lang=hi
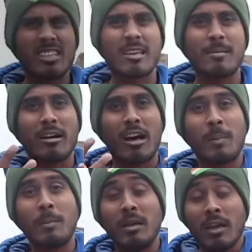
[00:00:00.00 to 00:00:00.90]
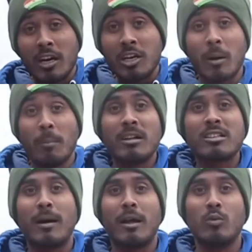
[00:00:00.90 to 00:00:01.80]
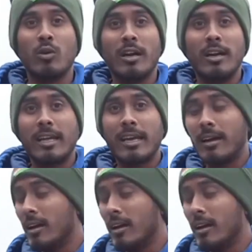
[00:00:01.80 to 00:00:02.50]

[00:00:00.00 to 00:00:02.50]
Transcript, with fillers: जगती है कि मैं घर पे भी डम्बल्स मारूँ ठीक